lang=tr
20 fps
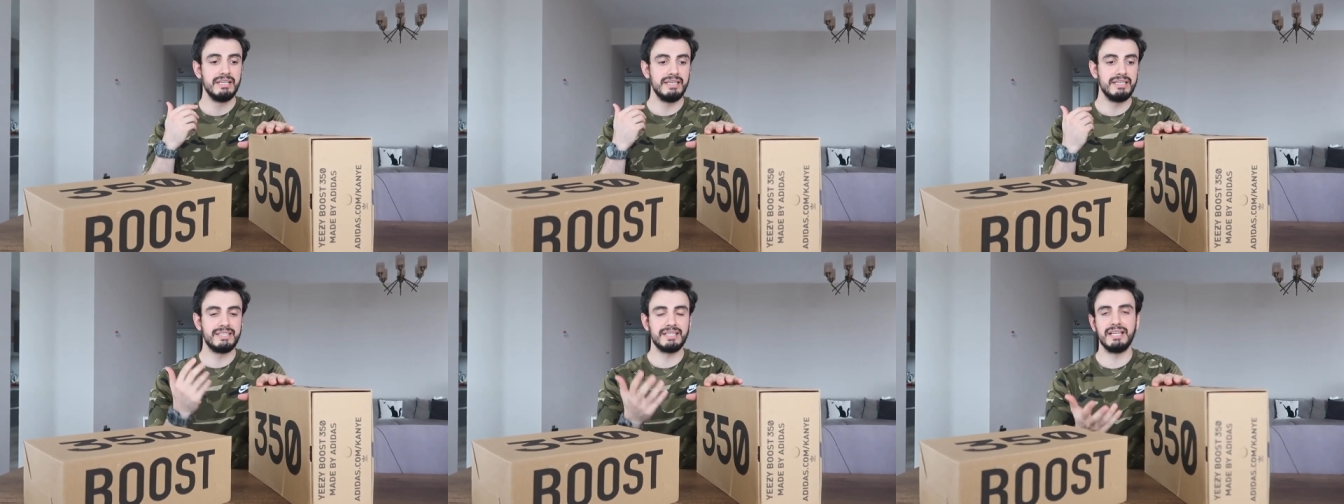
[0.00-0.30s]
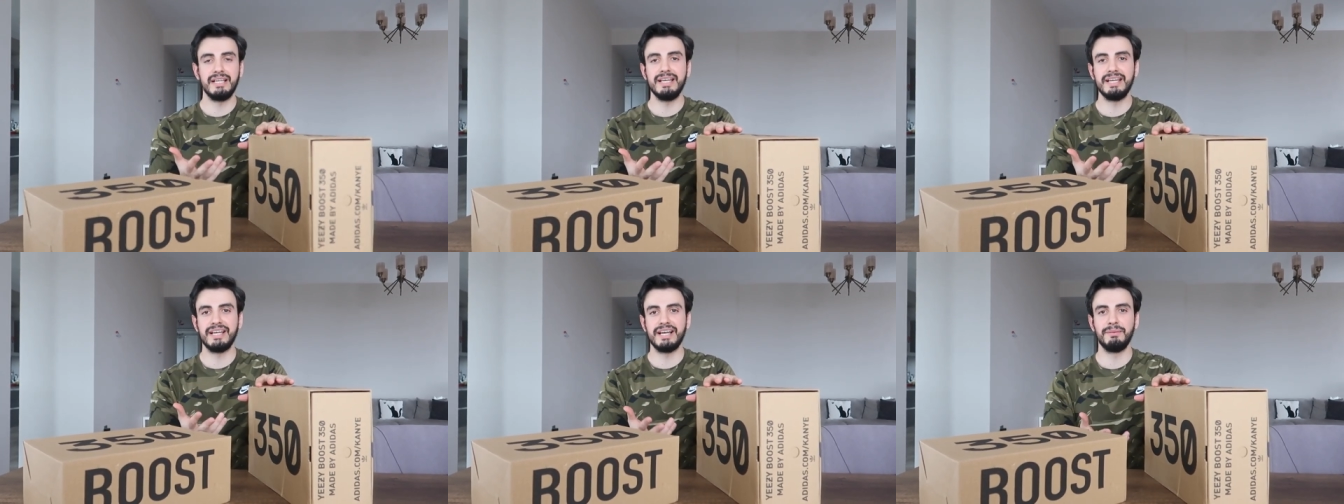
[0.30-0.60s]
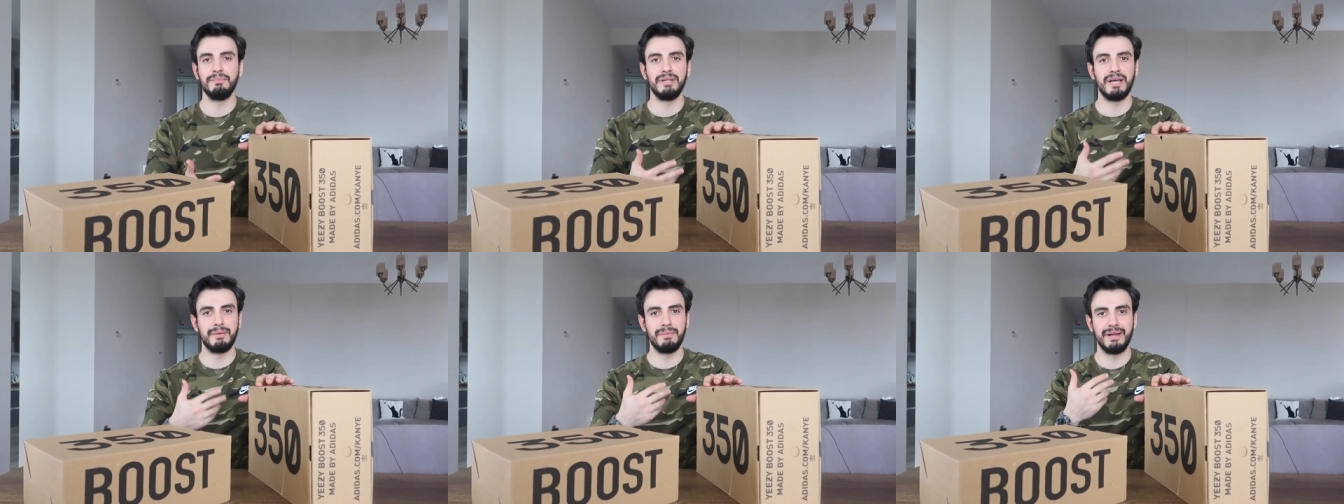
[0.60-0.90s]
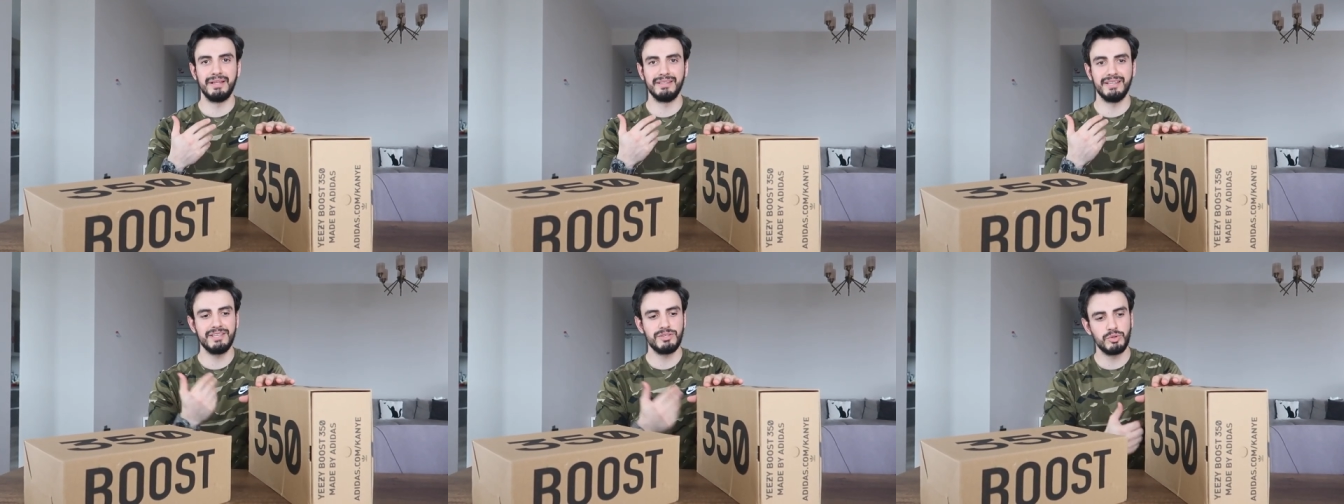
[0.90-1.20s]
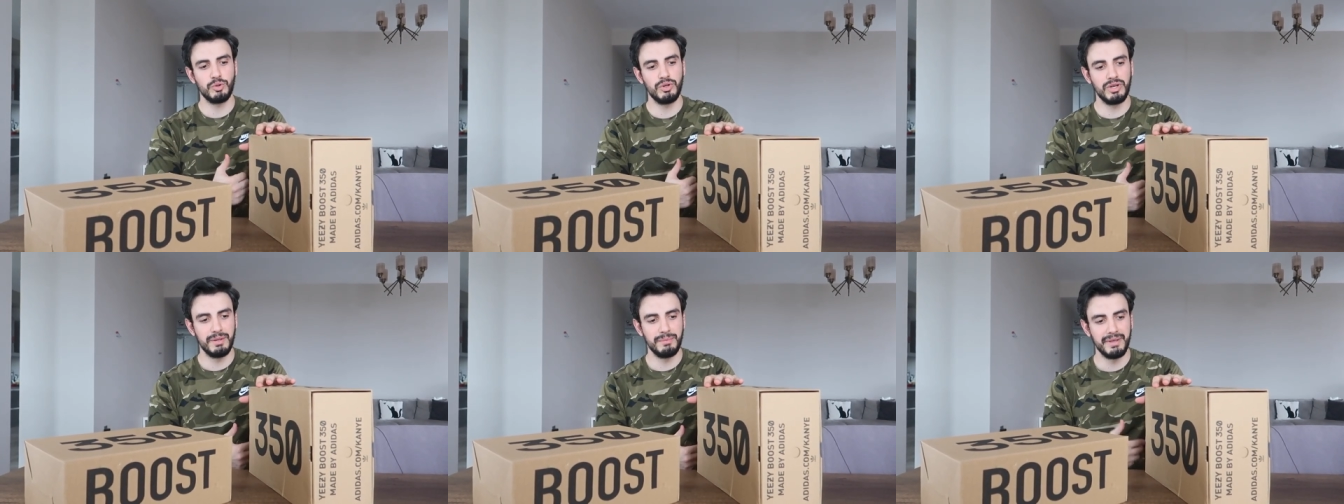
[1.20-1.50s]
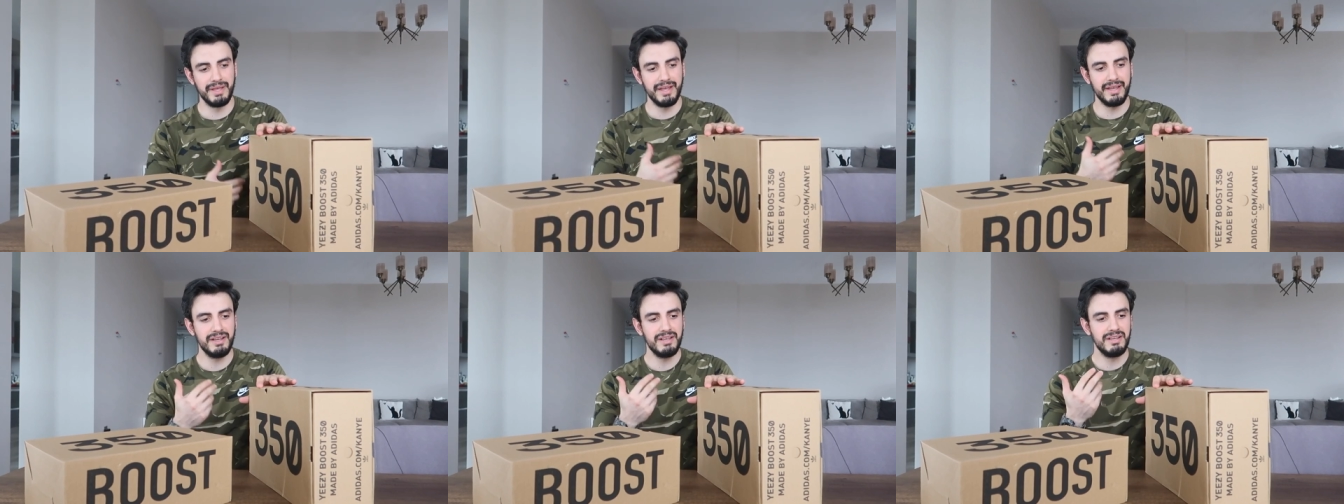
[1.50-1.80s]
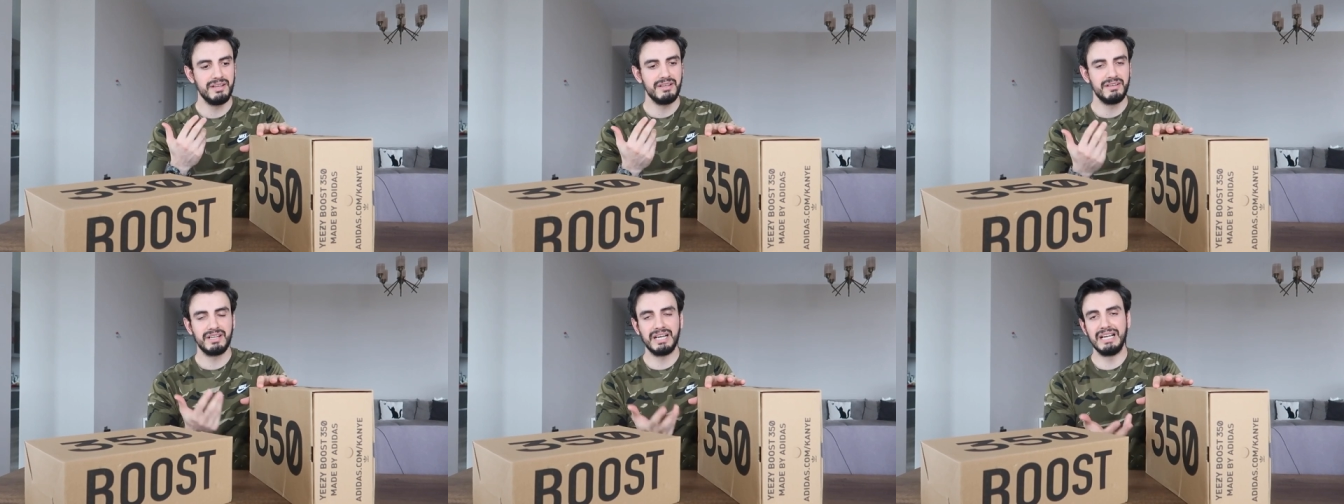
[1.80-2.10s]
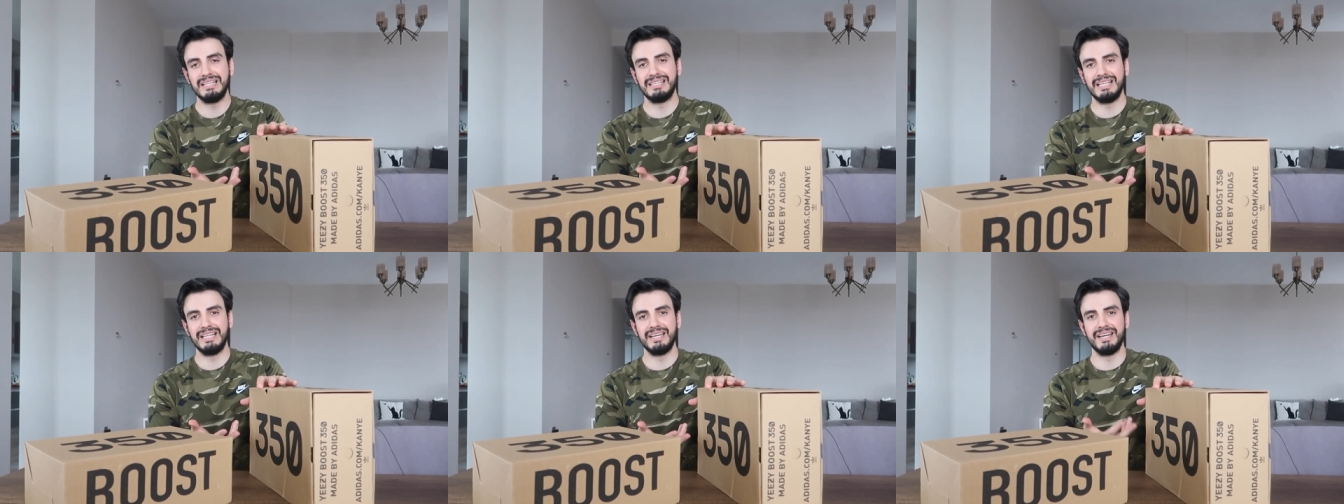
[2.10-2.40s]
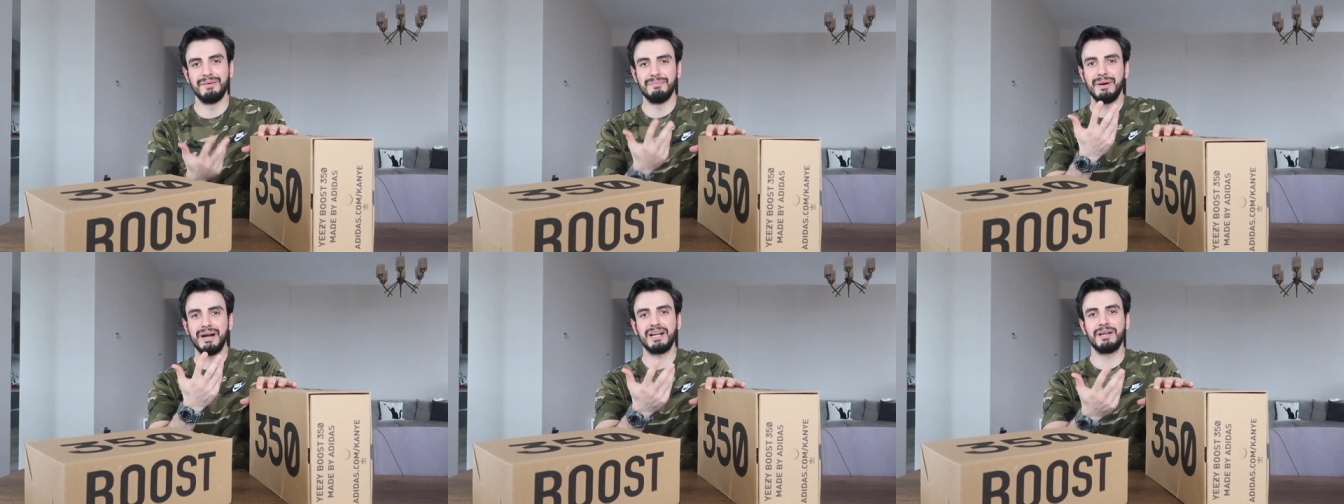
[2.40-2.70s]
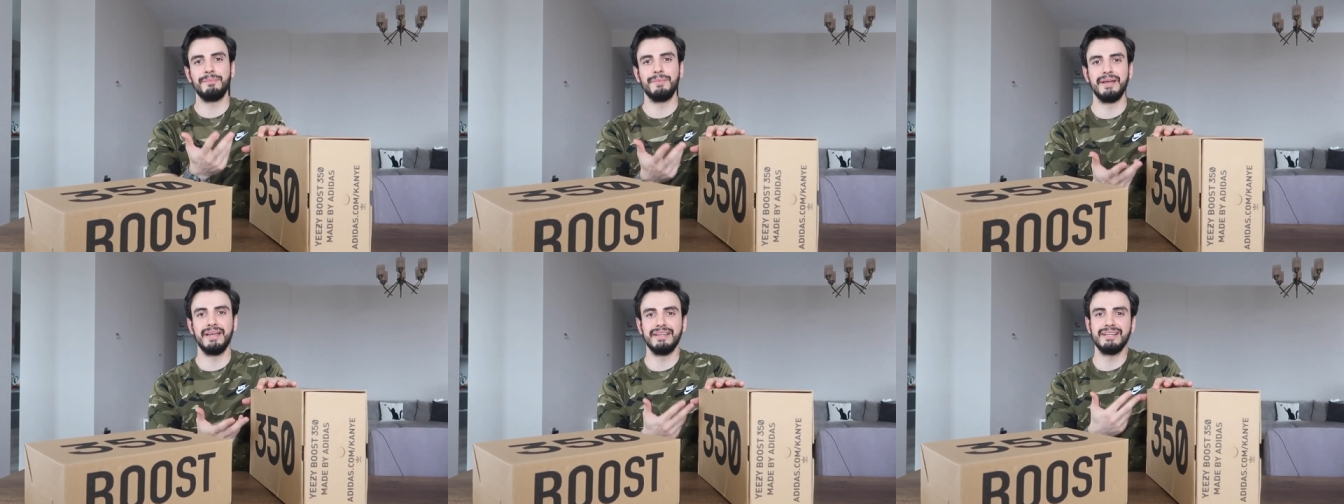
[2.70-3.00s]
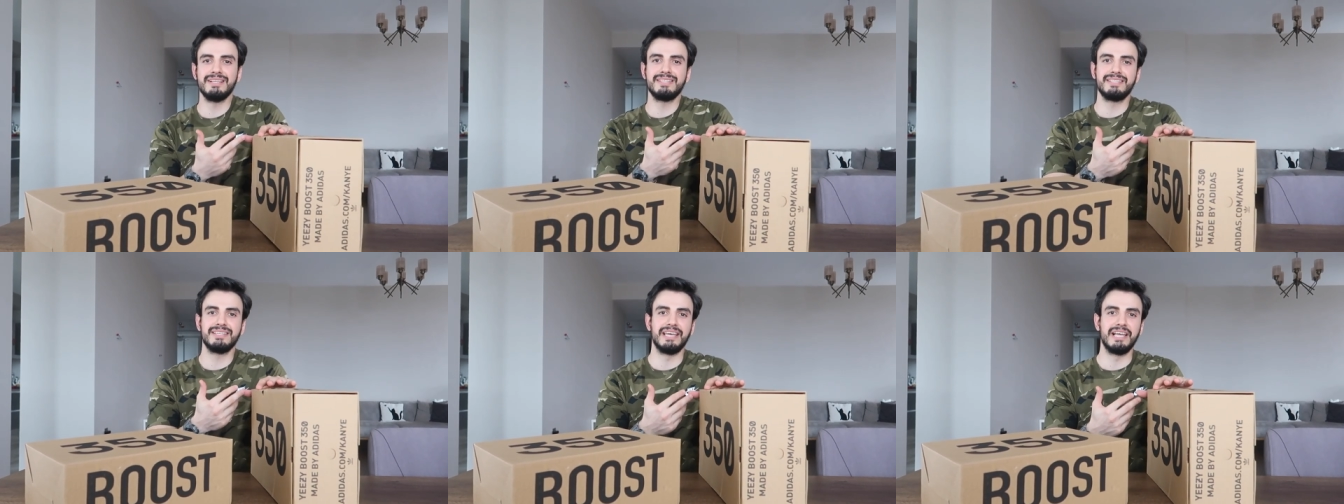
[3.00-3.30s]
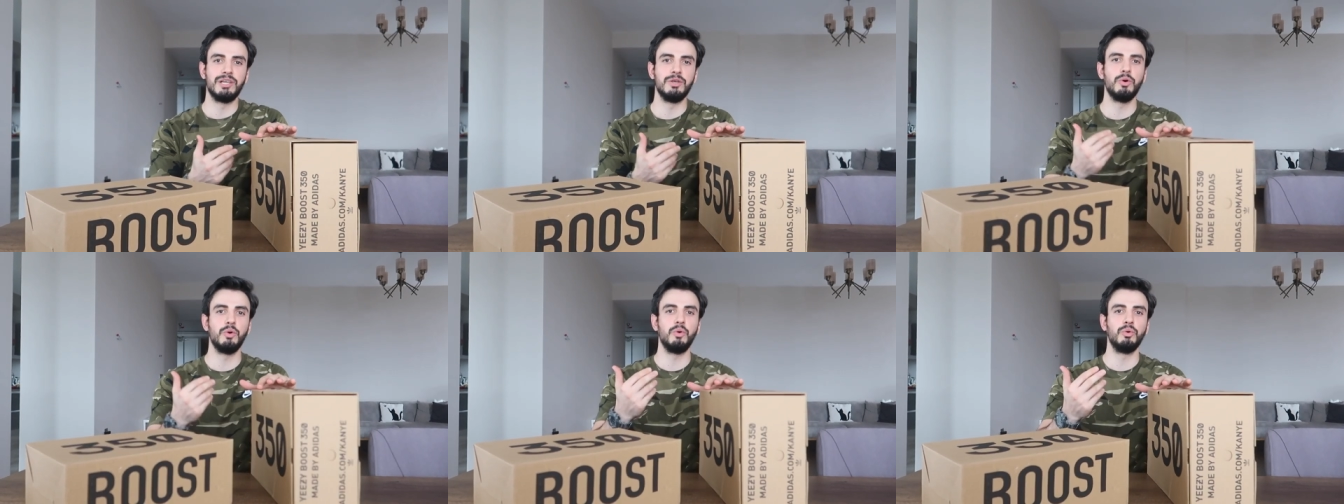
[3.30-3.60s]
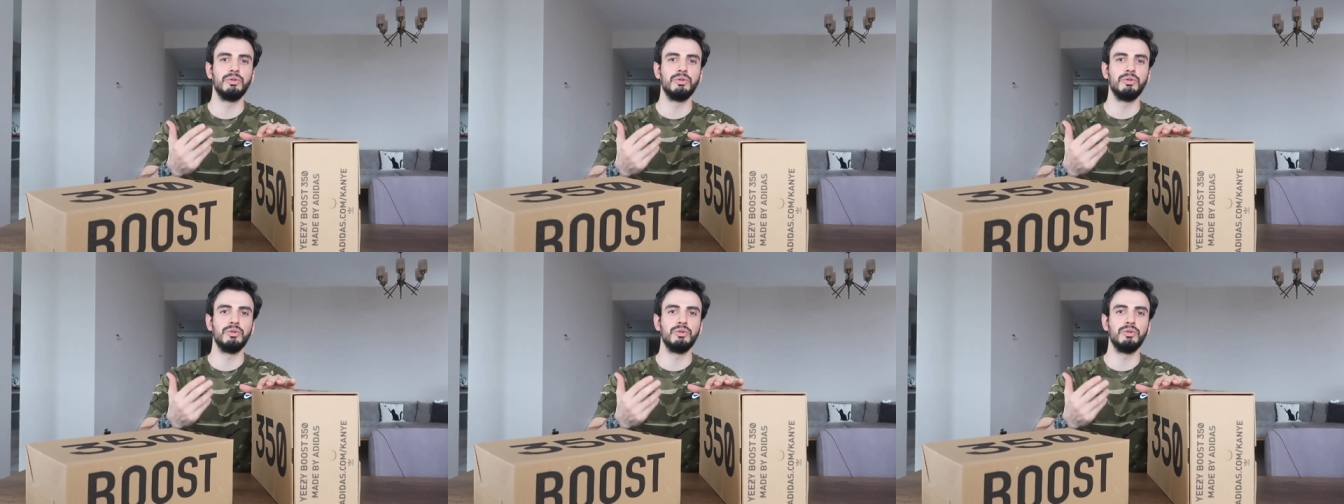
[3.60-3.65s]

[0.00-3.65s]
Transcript: İtalya ayakkabılar ben de söylemeye, kalitelerine bakmaya nasıl geliyor